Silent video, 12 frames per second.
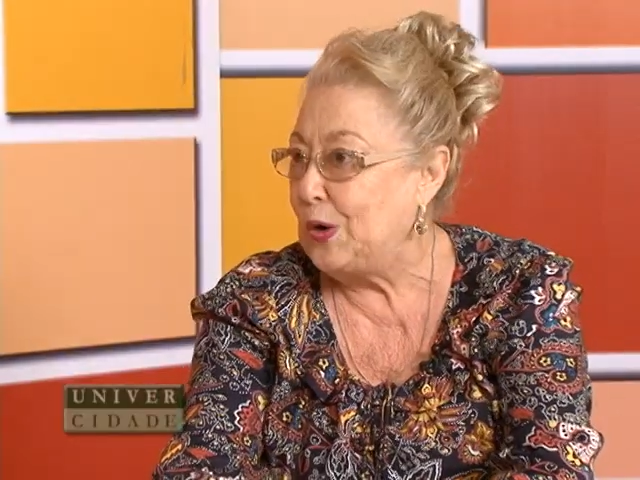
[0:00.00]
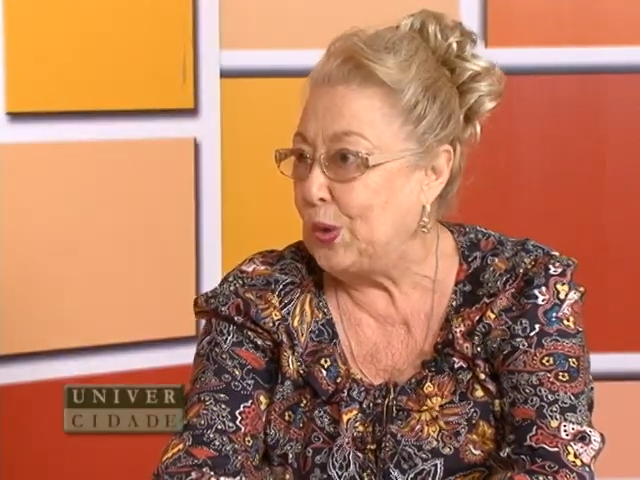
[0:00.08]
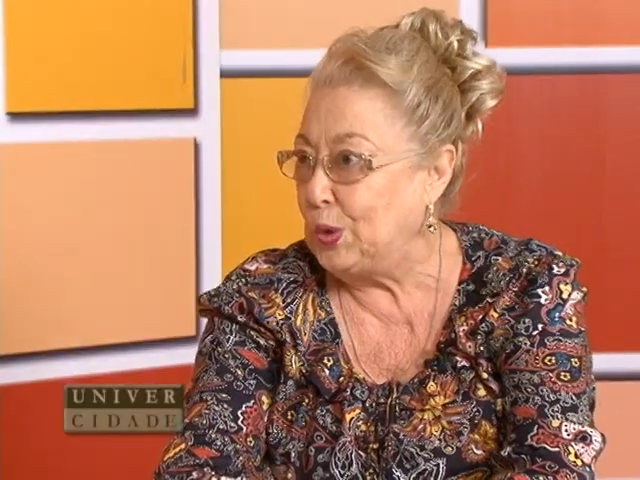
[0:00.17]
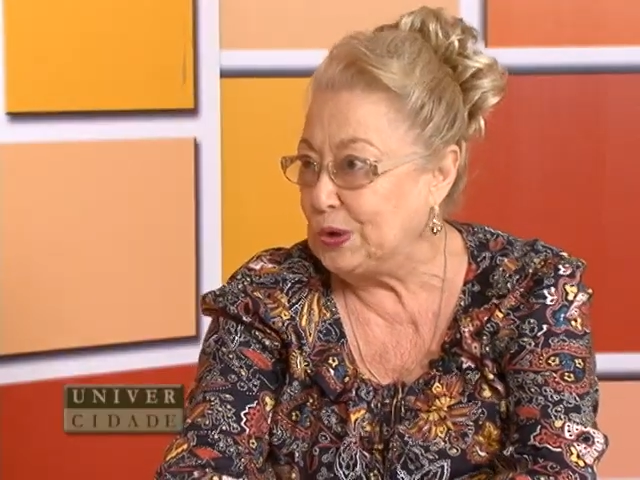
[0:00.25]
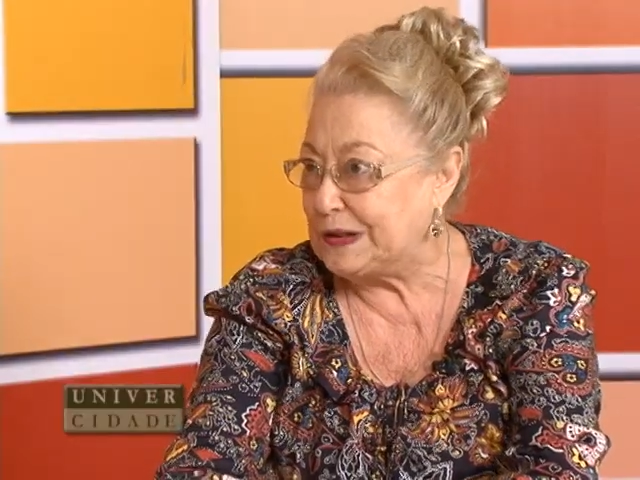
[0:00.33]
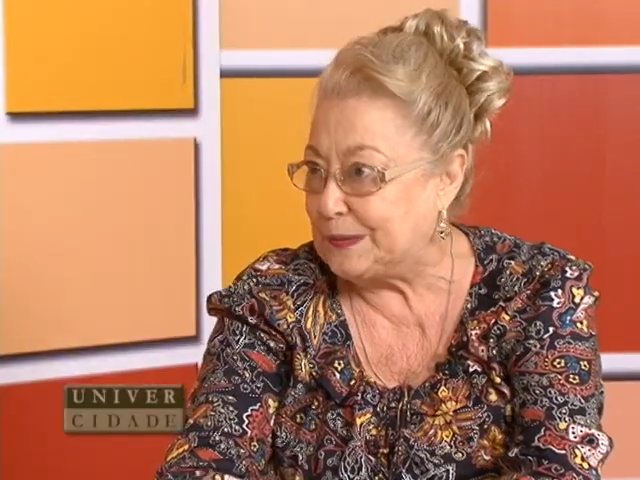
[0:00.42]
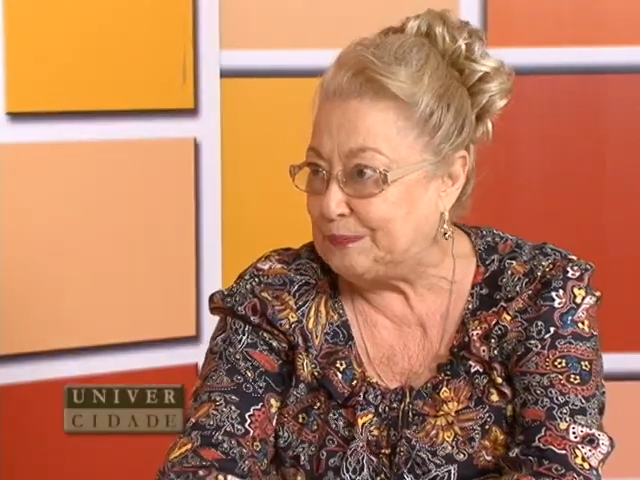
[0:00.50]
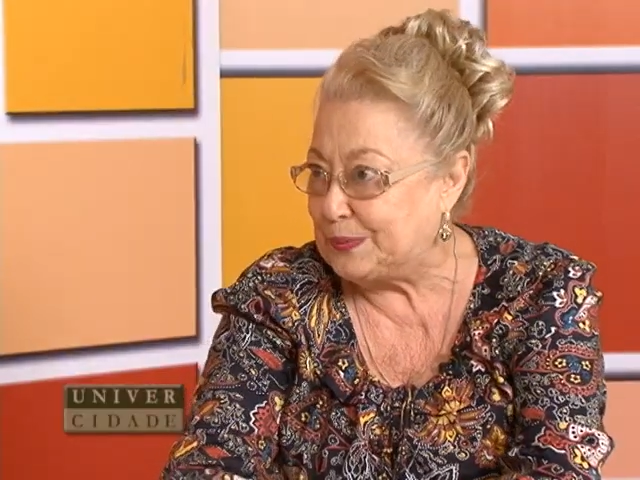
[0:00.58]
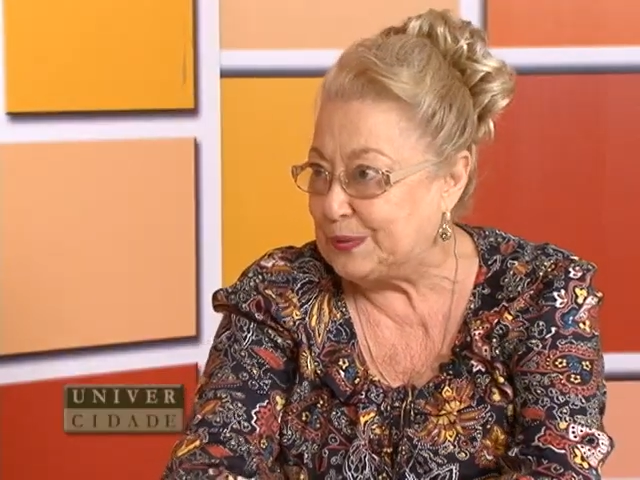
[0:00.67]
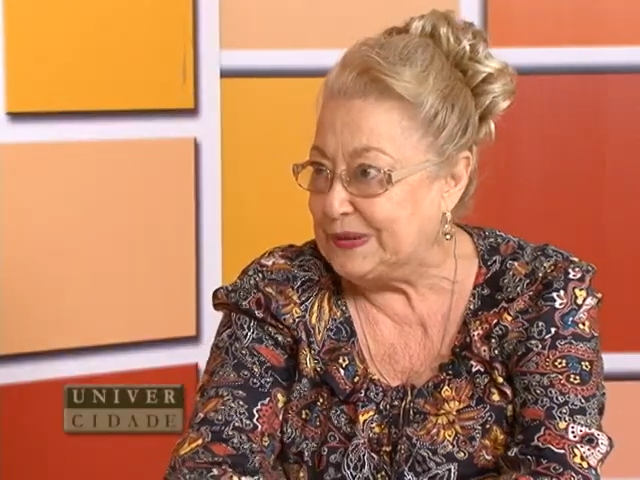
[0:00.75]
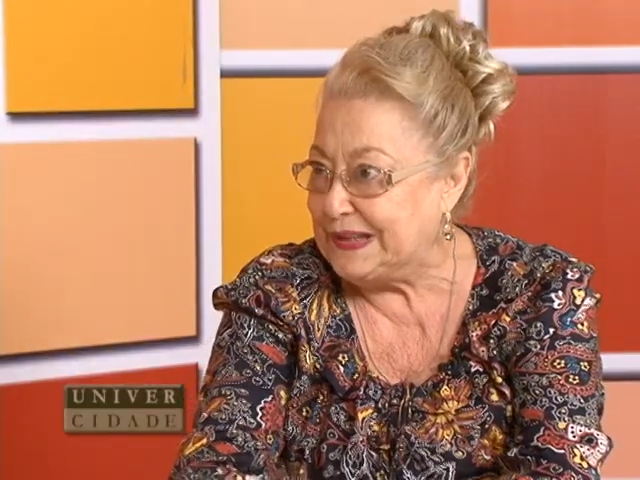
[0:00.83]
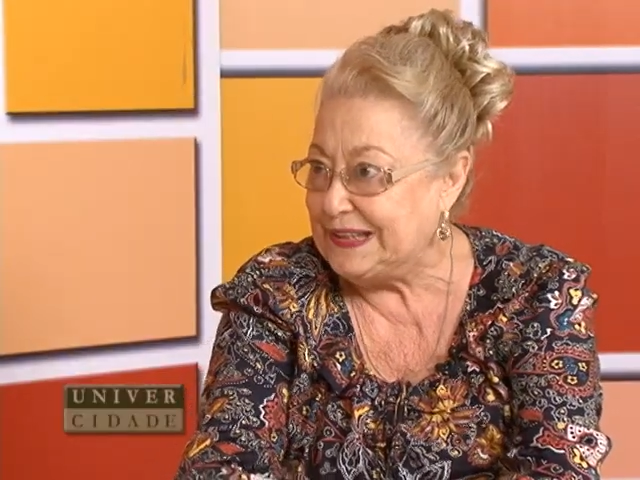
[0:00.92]
outra para
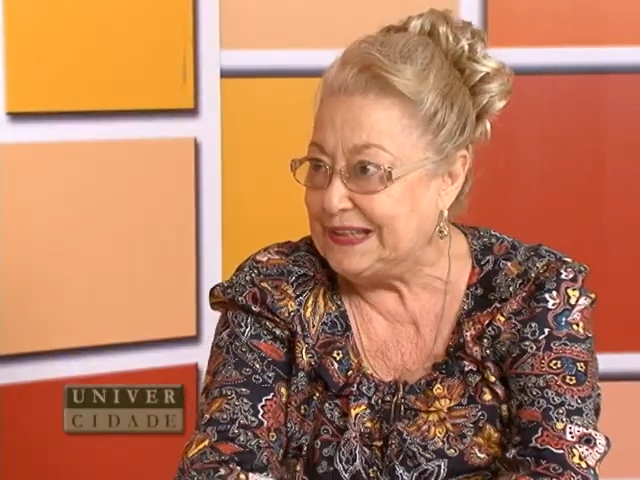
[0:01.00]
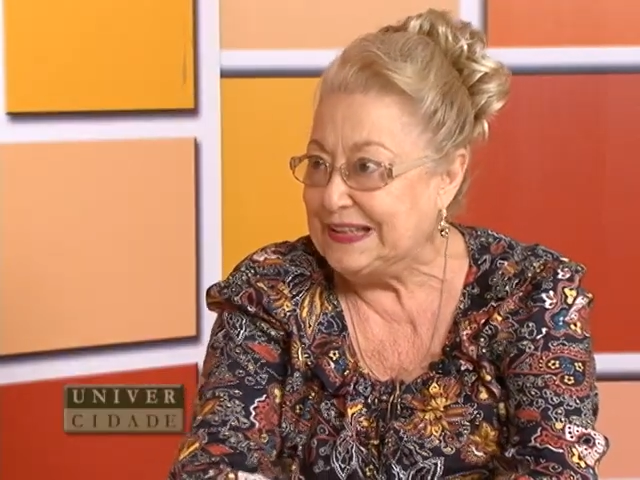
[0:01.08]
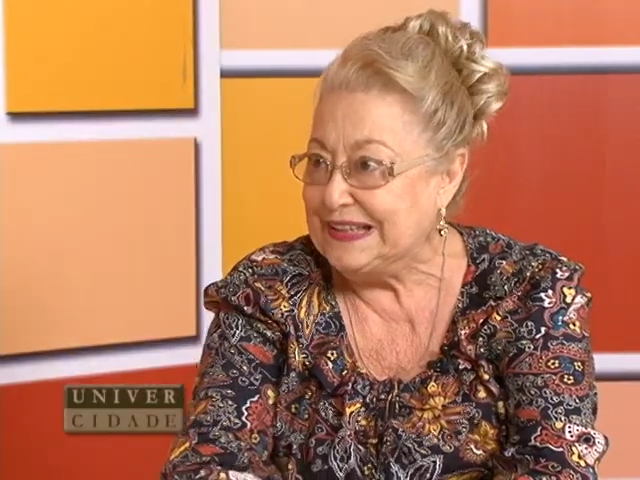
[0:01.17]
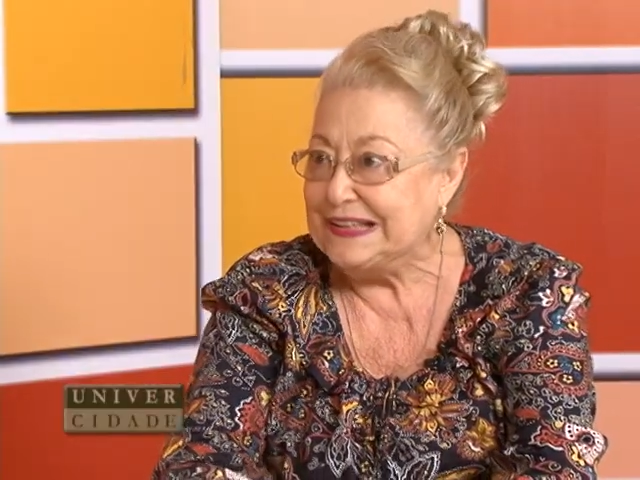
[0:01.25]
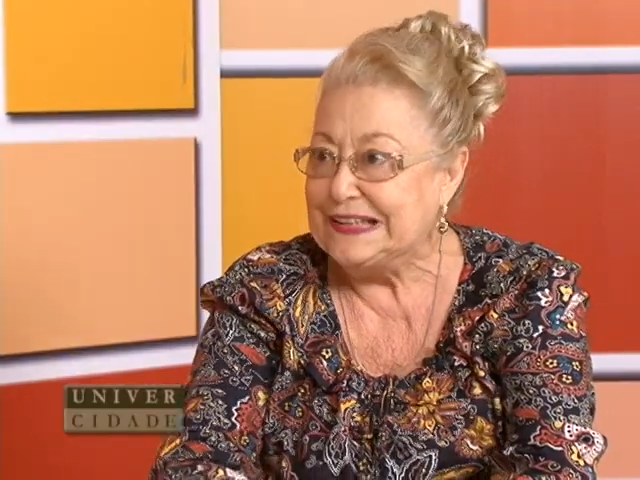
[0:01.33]
o Ney